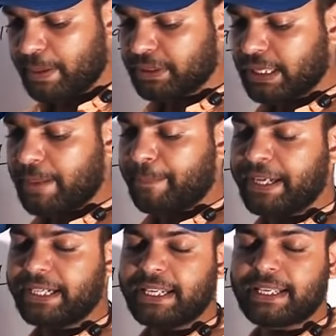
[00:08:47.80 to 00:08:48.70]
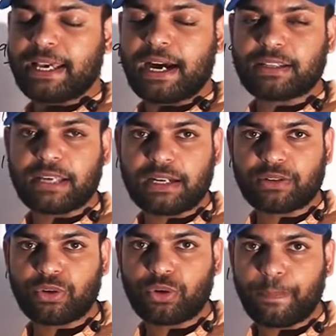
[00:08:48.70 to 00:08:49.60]
बाद बताया मिट्टी के अध्ययन
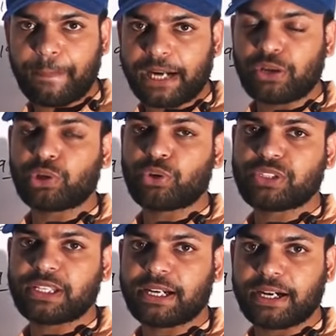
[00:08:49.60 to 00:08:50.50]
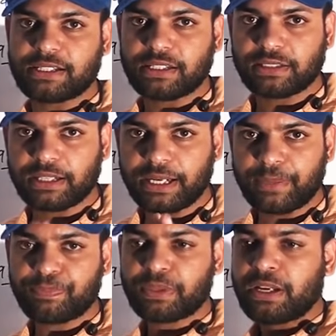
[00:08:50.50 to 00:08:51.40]
को पेडोलॉजी कहा जाता
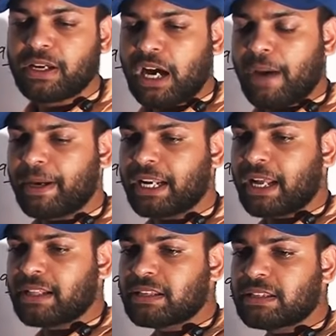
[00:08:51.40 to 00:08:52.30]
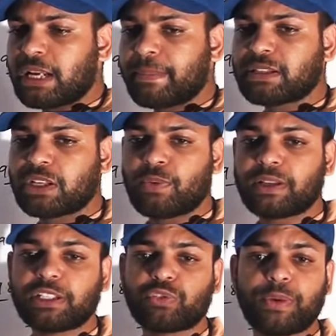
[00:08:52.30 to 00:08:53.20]
है हमारे राजस्थान में
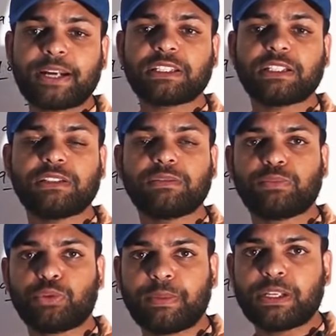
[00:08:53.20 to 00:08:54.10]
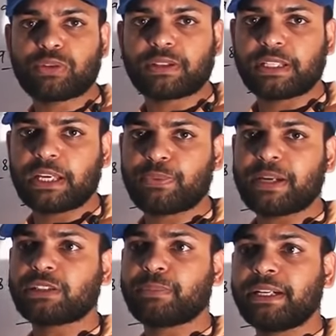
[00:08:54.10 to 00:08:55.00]
सर्वाधिक व्यर्थ भूमि जो आती है
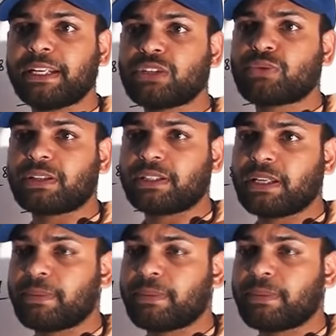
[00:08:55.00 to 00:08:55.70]
व्यर्थ मिट्टी जो आती है